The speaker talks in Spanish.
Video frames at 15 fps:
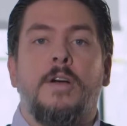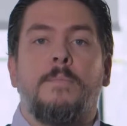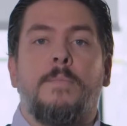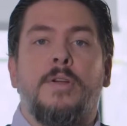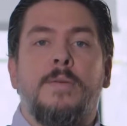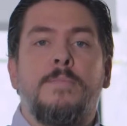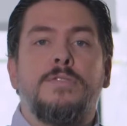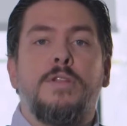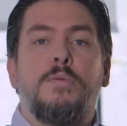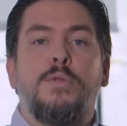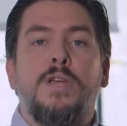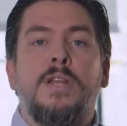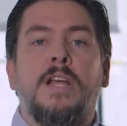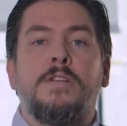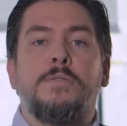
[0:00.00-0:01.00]
Podemos
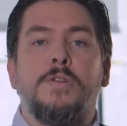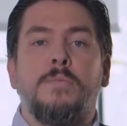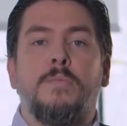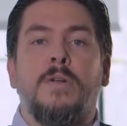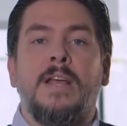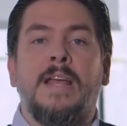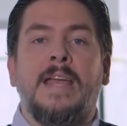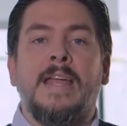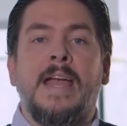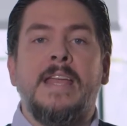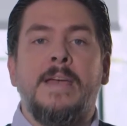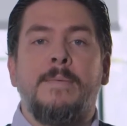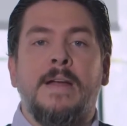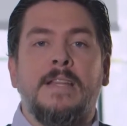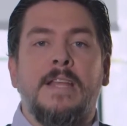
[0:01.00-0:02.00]
deducir que es un inmueble que ya
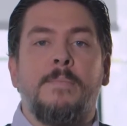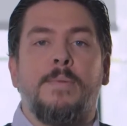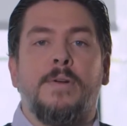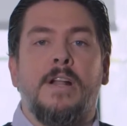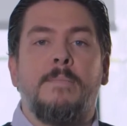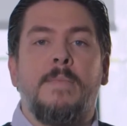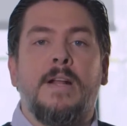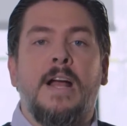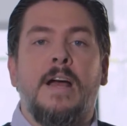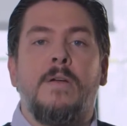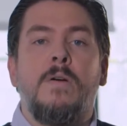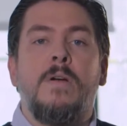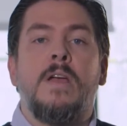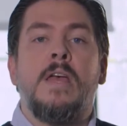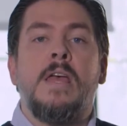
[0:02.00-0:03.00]
lleva tiempo en el
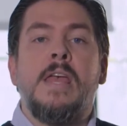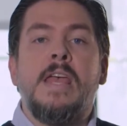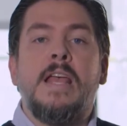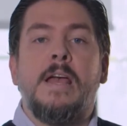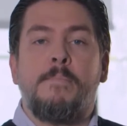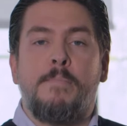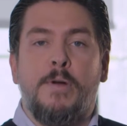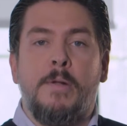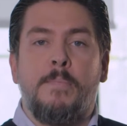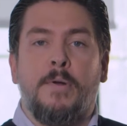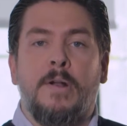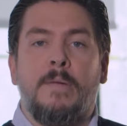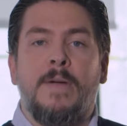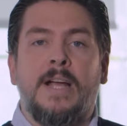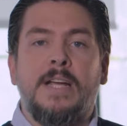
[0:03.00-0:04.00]
mercado y que, por el
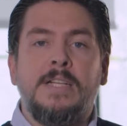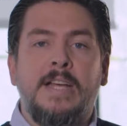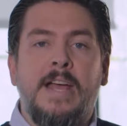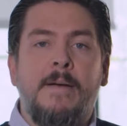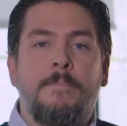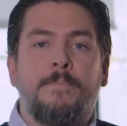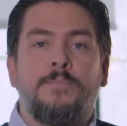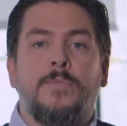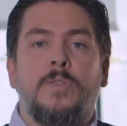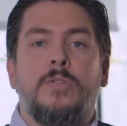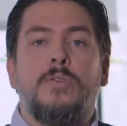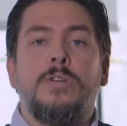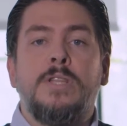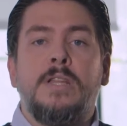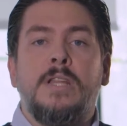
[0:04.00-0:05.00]
problema que sea,
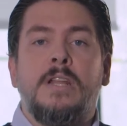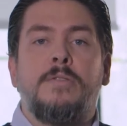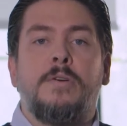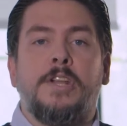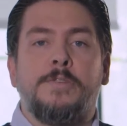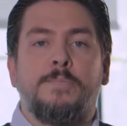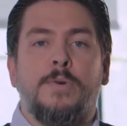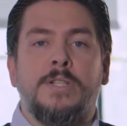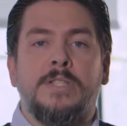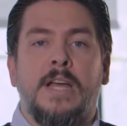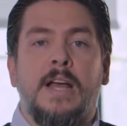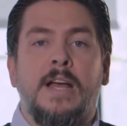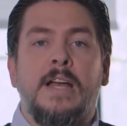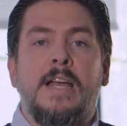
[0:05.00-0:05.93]
no está teniendo respuesta.